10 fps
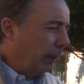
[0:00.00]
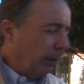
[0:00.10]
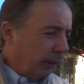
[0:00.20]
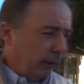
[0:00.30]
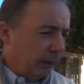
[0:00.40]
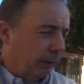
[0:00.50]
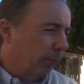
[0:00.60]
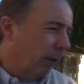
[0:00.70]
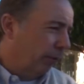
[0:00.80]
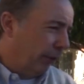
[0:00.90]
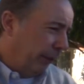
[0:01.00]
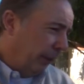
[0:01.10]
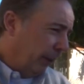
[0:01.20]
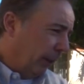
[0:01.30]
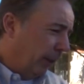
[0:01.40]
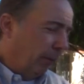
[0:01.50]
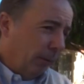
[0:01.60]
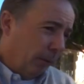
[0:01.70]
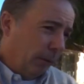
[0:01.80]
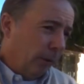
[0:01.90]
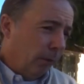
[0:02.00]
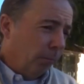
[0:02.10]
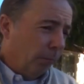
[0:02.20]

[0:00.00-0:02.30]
y adelante y ser más eficiente cada vez